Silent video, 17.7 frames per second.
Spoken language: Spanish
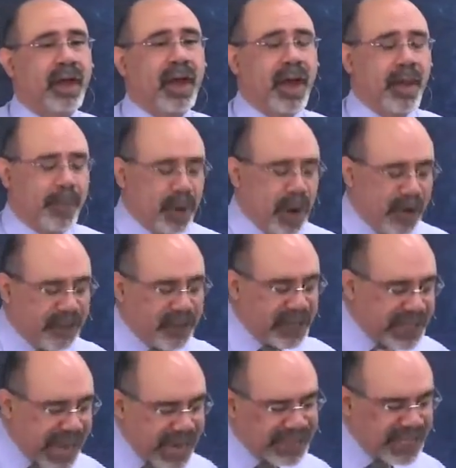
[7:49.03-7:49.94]
Pero al
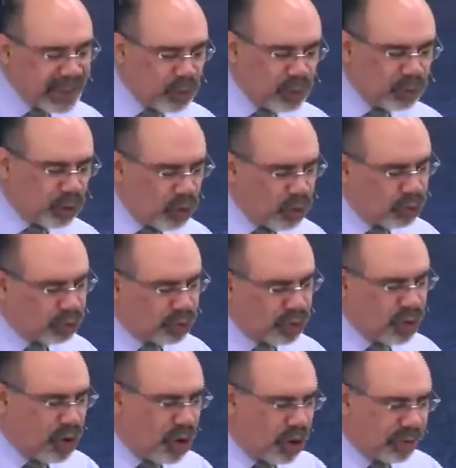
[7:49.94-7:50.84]
final de su
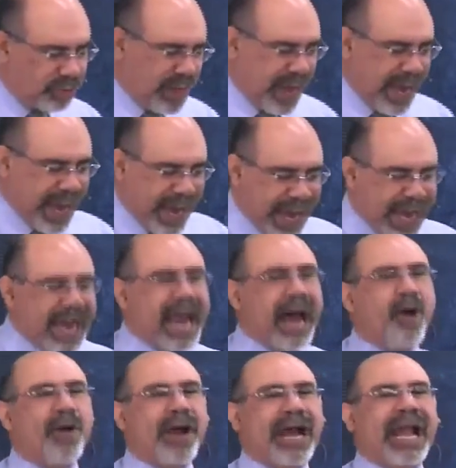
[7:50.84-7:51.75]
introducción, él
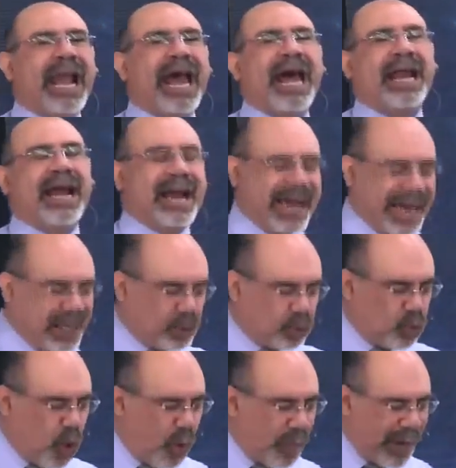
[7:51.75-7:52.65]
aclara que
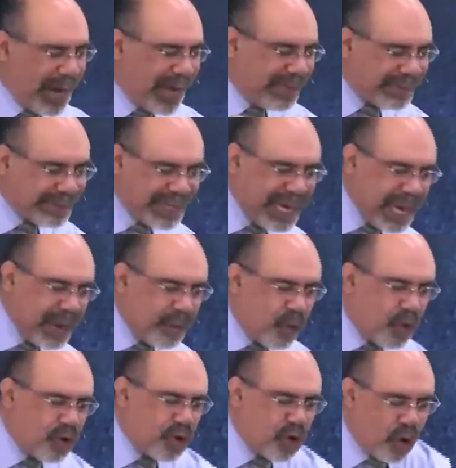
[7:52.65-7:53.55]
su objetivo
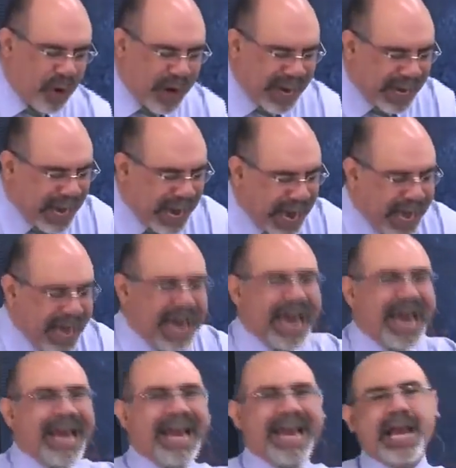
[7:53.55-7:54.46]
no era
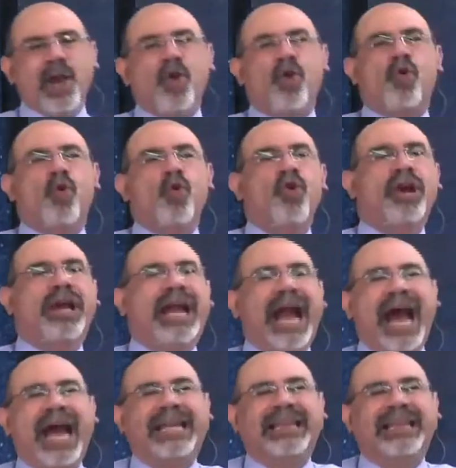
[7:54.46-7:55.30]
inculcar